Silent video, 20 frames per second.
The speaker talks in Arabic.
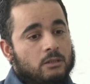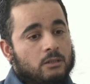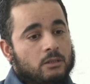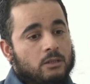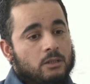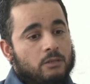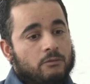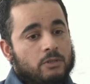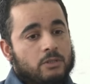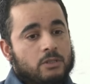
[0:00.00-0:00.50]

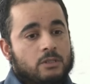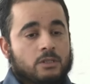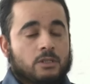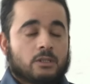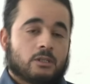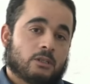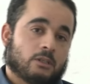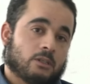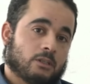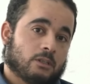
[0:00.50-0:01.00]
كيفاش
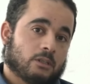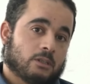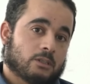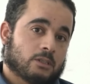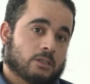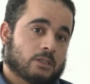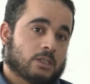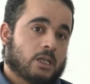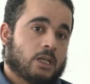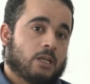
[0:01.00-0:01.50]

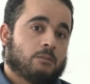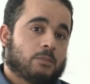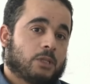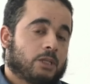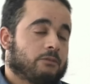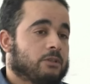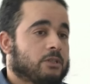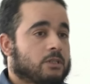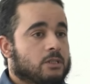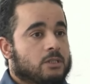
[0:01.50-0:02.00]
تقتحم
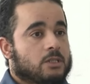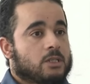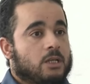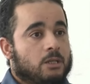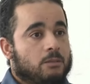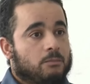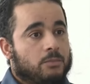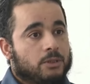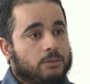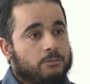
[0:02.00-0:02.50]
كيفاش
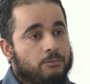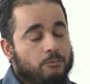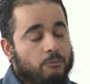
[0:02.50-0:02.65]
تنسحب